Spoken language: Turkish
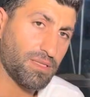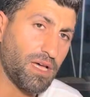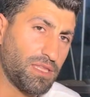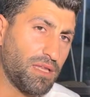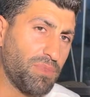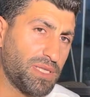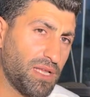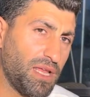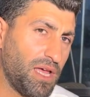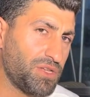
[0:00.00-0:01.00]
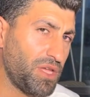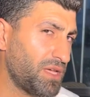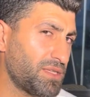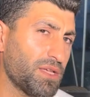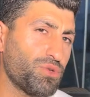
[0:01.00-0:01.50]
Zaten mesele her şeyi
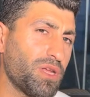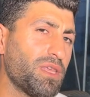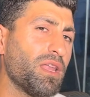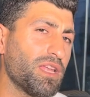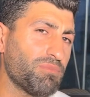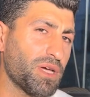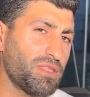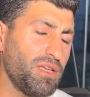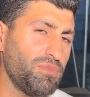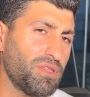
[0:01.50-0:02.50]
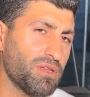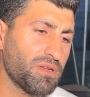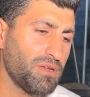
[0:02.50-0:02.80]
kısa sürede anlatmak değil midir?